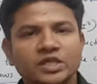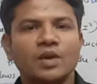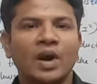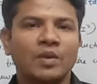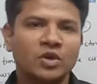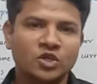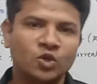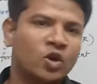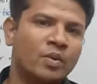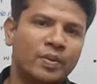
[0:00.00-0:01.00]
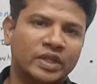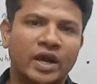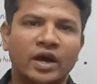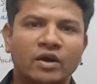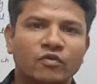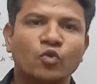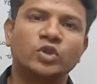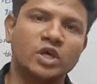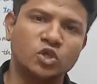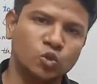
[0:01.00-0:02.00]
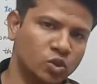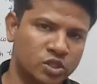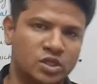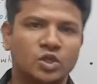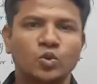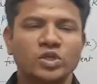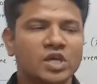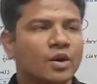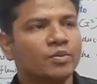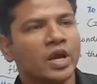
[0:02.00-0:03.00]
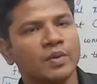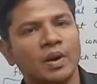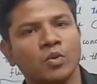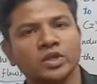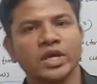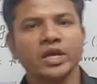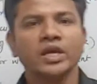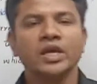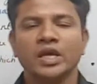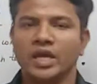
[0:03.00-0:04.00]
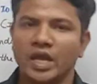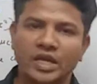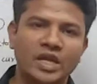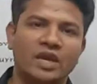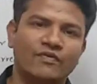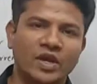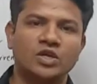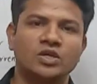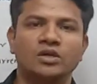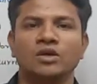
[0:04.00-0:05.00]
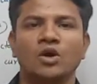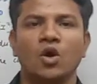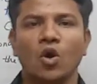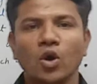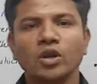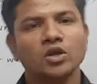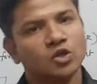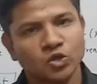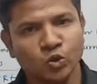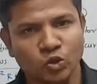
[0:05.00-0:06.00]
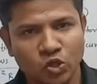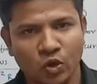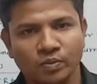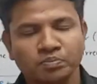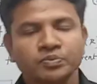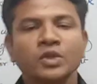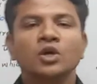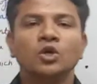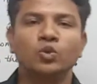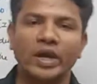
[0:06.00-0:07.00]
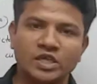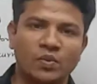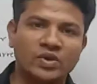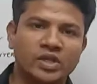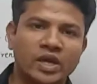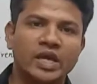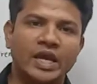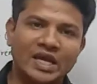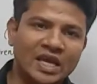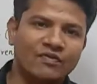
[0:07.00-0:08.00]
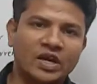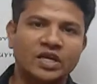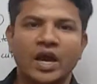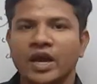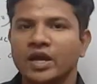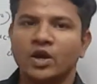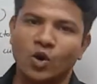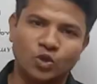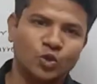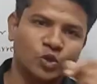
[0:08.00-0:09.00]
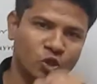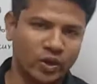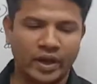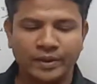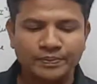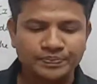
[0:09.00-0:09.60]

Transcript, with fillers: इसके बारे में जिन्होंने हमें बताया वो थे जूल्स तो इसे हम कई बार बोलते हैं हीटिंग इफेक्ट और जूल्स लॉ तो आइए समझते हैं कि हीटिंग इफेक्ट क्या है और जूल्स लॉ क्या है